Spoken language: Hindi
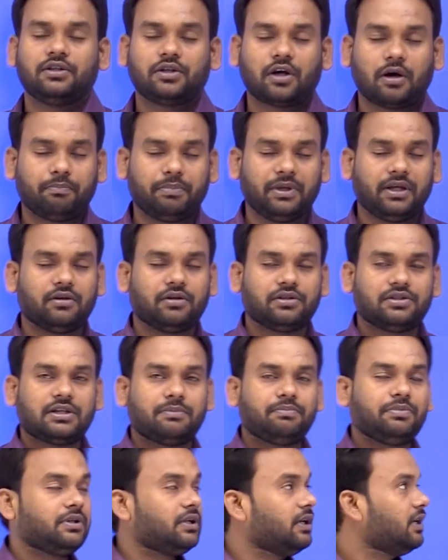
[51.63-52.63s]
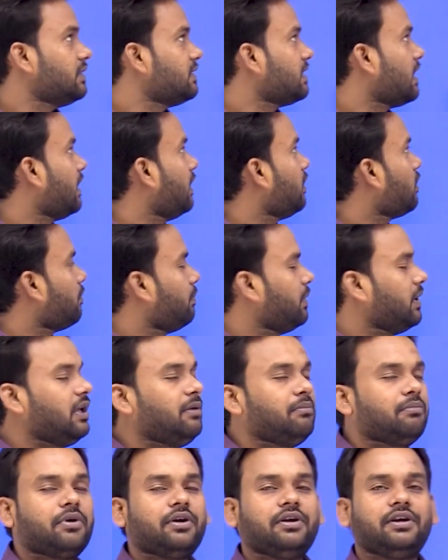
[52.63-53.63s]
टॉपिक और चैप्टर सारे टॉपिक ही
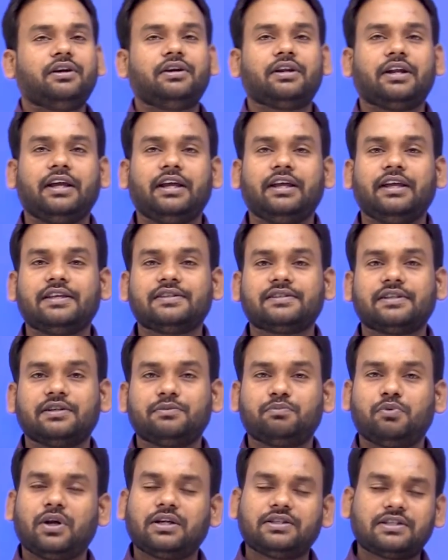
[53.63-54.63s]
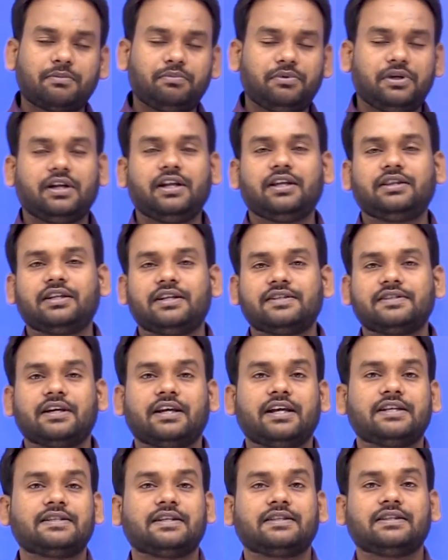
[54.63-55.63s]
इंपॉर्टेंट रहेंगे इसके पूरा चैप्टर एक तरह से
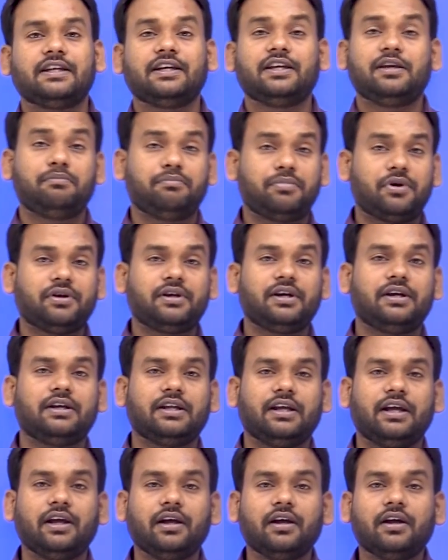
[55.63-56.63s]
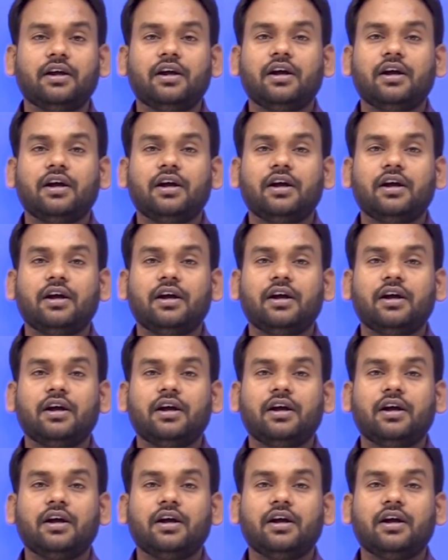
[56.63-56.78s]
कह सकते हैं कि इंपॉर्टेंट है